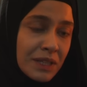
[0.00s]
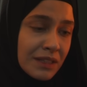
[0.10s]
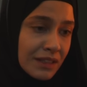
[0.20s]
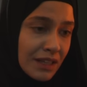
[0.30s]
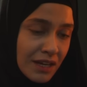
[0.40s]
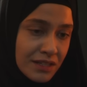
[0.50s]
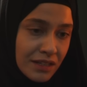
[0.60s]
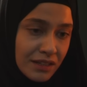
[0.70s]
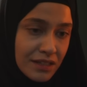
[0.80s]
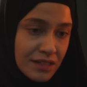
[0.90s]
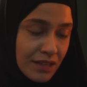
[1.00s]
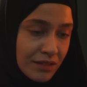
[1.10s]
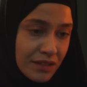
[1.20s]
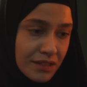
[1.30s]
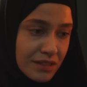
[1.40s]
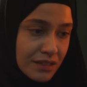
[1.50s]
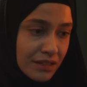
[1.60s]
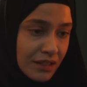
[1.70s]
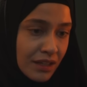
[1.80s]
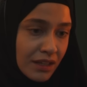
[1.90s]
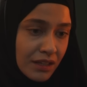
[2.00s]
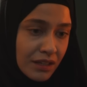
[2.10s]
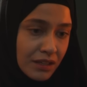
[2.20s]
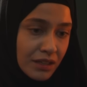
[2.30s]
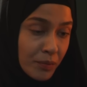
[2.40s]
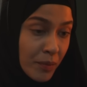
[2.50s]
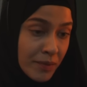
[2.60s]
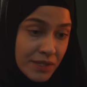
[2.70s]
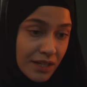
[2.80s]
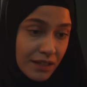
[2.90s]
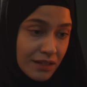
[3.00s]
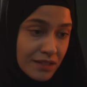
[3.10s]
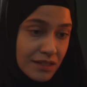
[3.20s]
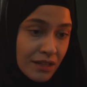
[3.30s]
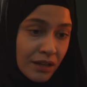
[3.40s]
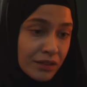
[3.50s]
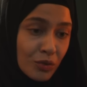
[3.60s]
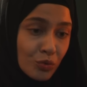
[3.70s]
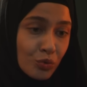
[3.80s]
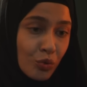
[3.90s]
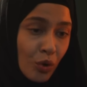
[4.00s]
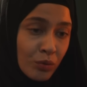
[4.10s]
Birini gerçekten sevdiğinizde yapabileceklerinizin haddi hududu